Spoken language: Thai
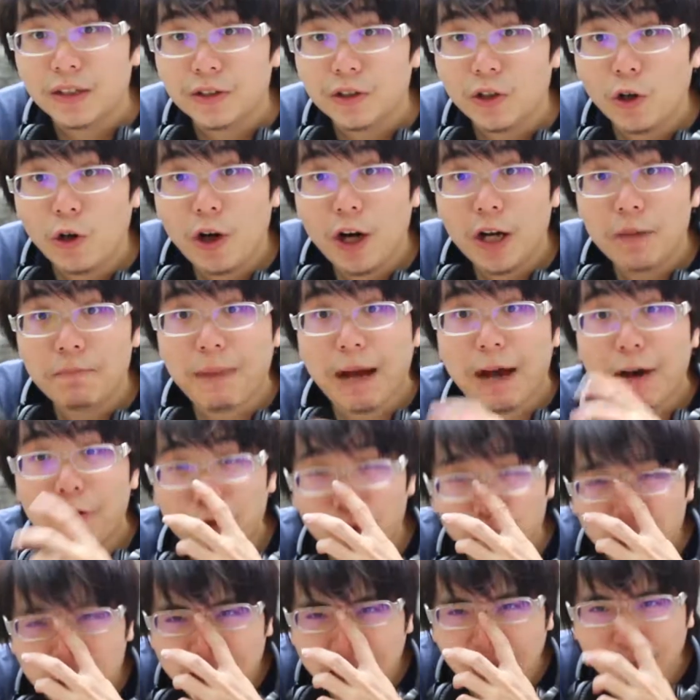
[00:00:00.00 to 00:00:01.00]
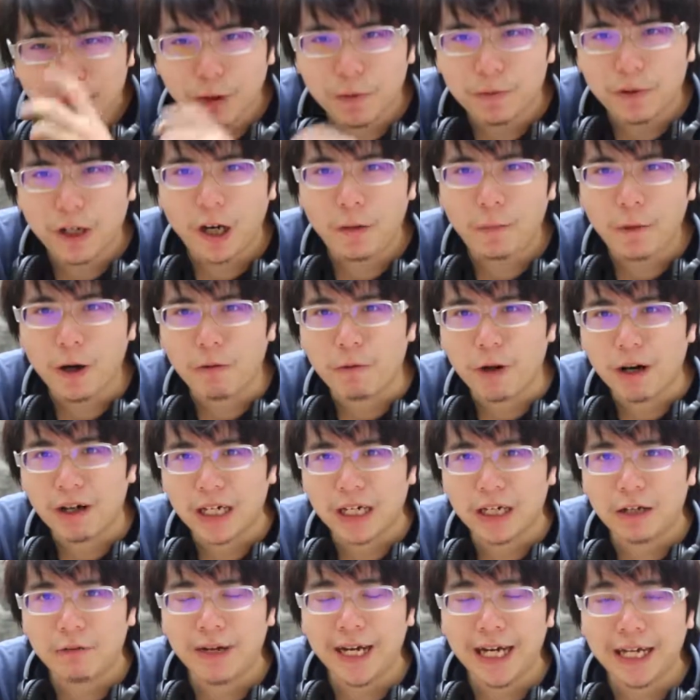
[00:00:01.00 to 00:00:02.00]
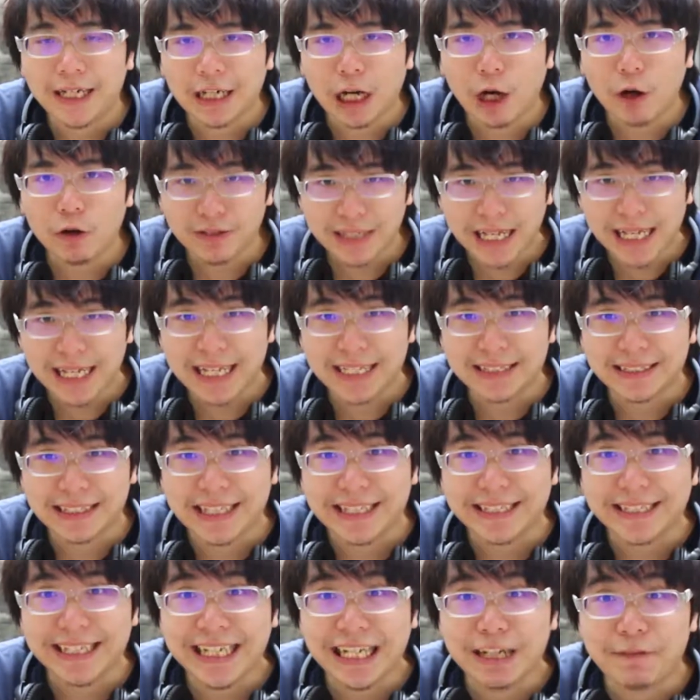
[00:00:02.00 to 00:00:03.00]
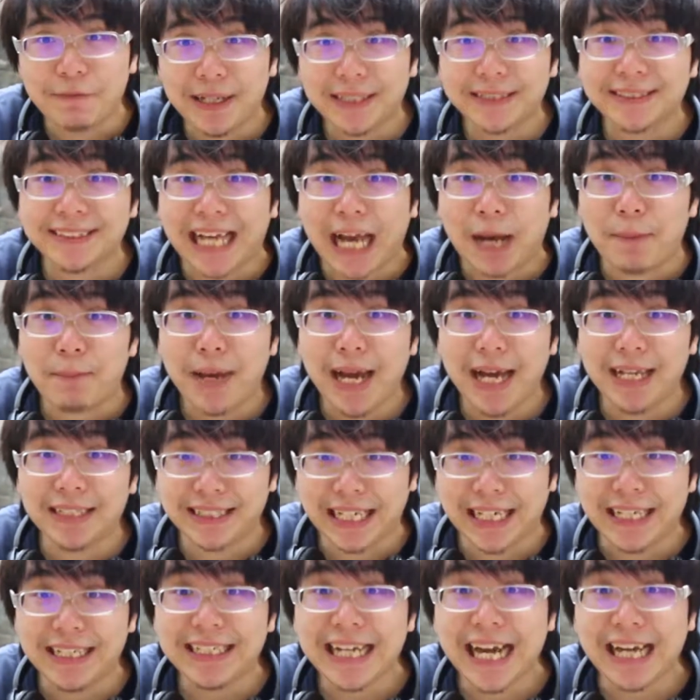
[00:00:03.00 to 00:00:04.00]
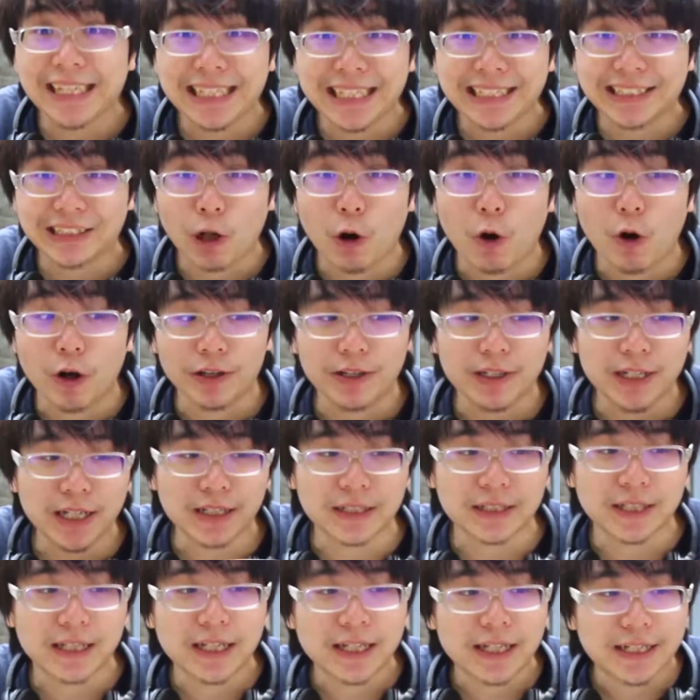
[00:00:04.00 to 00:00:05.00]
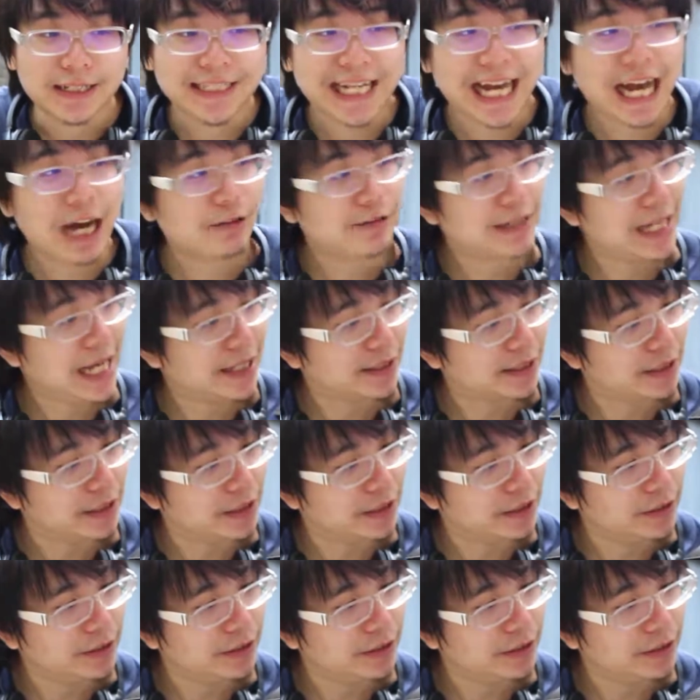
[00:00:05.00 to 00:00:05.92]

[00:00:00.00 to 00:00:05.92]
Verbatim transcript: โดยเมาส์ตัวนี้ครับผมเขาบอกว่าเลยว่าเขาการันตีได้เลยว่าสามารถใช้งานได้ต่อเนื่องยาวนานถึง